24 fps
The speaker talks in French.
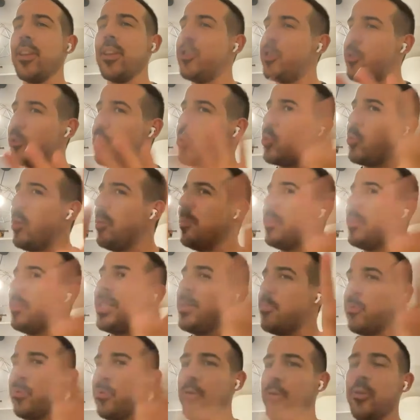je suis un
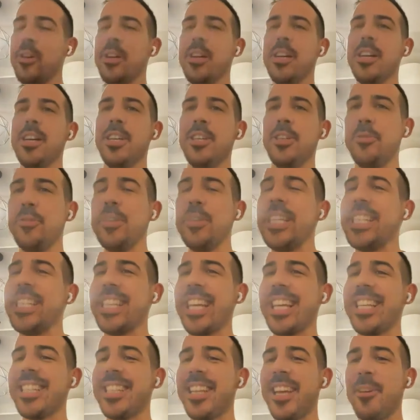petit peu je fais
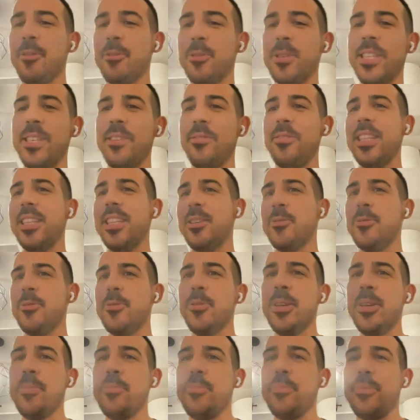des extraits aussi
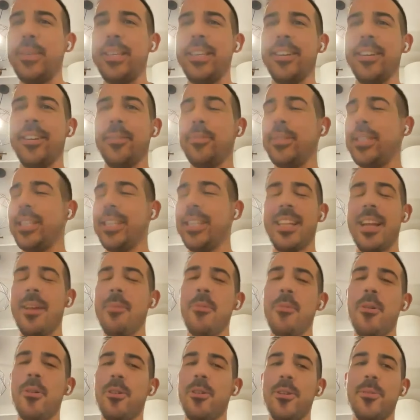vidéo et puis, euh, puis c'est
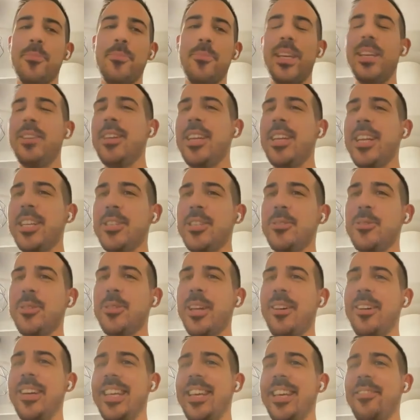tellement un privilège de
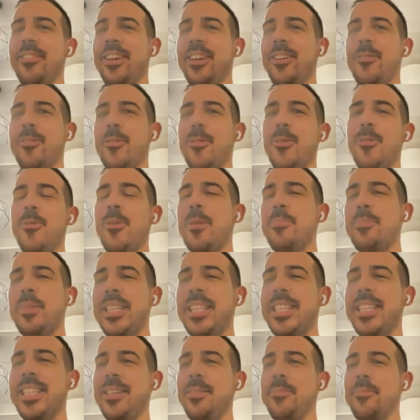travailler avec le, Happy
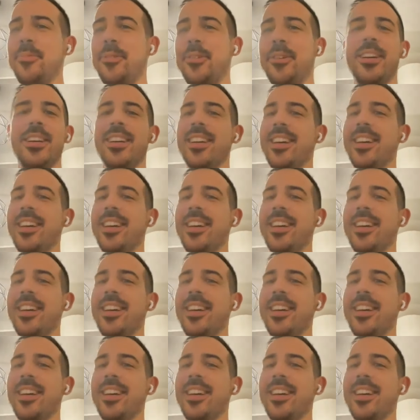Team,